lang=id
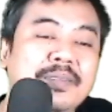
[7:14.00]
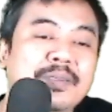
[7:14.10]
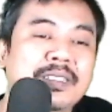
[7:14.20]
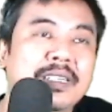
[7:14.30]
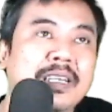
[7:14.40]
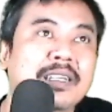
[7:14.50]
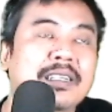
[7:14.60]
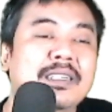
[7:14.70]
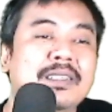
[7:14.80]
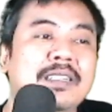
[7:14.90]
ya
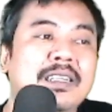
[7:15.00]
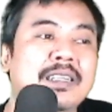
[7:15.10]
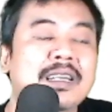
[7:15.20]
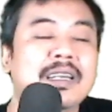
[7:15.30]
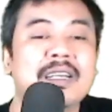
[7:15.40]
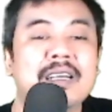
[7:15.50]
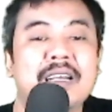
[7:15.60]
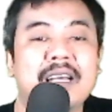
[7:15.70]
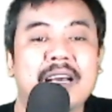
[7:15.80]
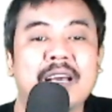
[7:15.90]
jadi
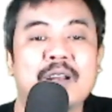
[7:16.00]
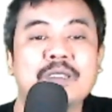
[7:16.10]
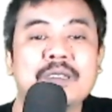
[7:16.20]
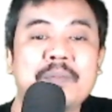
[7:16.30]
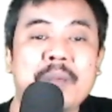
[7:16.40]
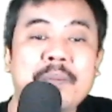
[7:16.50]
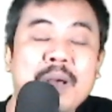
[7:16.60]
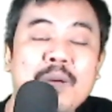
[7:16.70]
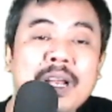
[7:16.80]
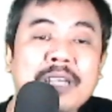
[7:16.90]
harus memang
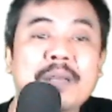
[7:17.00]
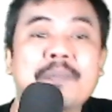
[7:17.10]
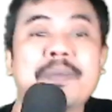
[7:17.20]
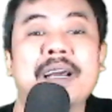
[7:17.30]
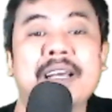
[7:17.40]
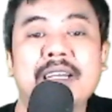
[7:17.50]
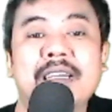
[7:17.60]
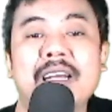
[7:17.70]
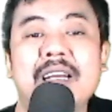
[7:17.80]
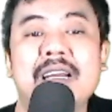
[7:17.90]
orangnya baik
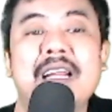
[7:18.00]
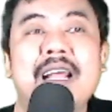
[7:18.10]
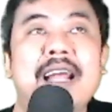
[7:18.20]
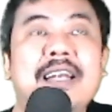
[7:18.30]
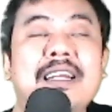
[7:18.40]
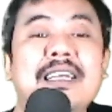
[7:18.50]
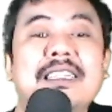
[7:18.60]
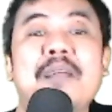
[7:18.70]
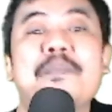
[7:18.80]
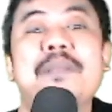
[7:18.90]
dan ada
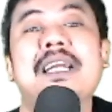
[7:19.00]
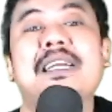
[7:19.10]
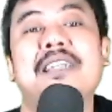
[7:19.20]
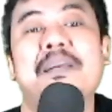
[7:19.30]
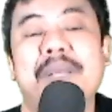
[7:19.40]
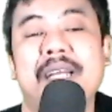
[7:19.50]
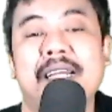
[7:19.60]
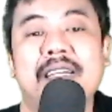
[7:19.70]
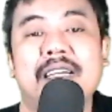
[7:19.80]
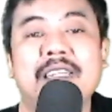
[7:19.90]
keterampilan-keterampilan
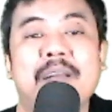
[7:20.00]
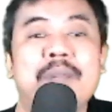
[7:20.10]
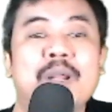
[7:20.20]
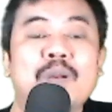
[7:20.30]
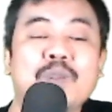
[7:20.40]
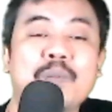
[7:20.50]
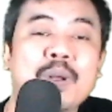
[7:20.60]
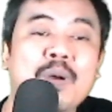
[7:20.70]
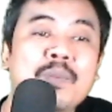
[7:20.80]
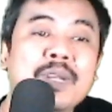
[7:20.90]
ya keterampilan untuk
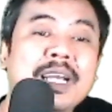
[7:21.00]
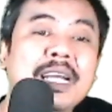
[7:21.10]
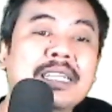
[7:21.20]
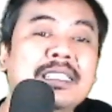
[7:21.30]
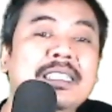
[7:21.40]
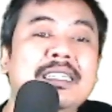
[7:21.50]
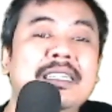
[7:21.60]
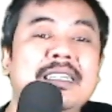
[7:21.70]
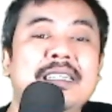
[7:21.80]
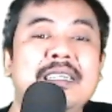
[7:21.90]

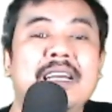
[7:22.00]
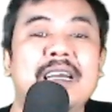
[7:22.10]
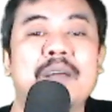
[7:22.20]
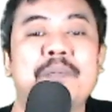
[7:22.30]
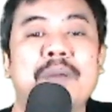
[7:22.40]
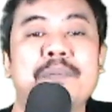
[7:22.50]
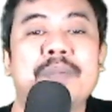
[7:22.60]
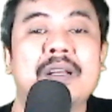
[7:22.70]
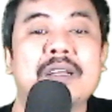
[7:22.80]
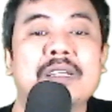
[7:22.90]
berkomunikasi ya
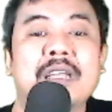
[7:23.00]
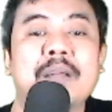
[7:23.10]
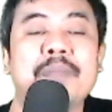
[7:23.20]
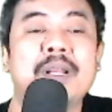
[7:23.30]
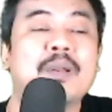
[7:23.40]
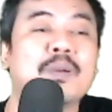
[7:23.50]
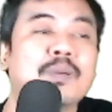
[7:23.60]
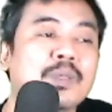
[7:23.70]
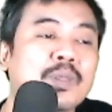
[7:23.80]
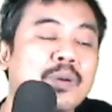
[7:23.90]
kemampil keterampilan
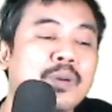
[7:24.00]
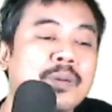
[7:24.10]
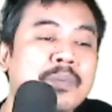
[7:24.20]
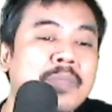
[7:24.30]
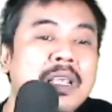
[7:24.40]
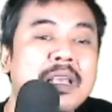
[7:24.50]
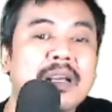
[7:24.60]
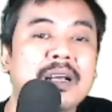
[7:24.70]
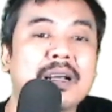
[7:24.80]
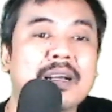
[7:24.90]
untuk
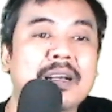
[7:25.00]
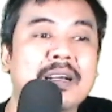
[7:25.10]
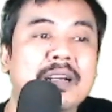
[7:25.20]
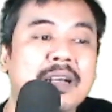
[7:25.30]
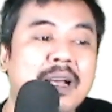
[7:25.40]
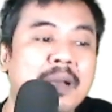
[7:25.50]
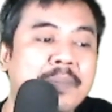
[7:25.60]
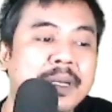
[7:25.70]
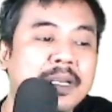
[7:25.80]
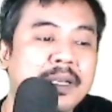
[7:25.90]
eh, apa
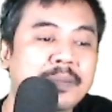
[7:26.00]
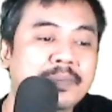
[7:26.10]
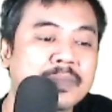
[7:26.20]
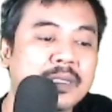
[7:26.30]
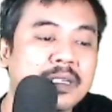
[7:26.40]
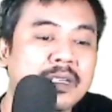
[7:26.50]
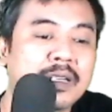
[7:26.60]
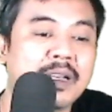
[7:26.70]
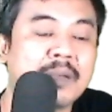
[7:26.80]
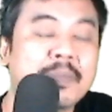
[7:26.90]
ya
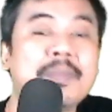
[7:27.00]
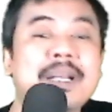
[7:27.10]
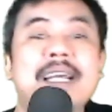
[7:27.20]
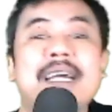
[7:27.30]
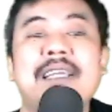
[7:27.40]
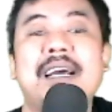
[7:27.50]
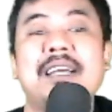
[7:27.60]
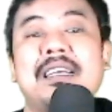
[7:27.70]
memilih kata-kata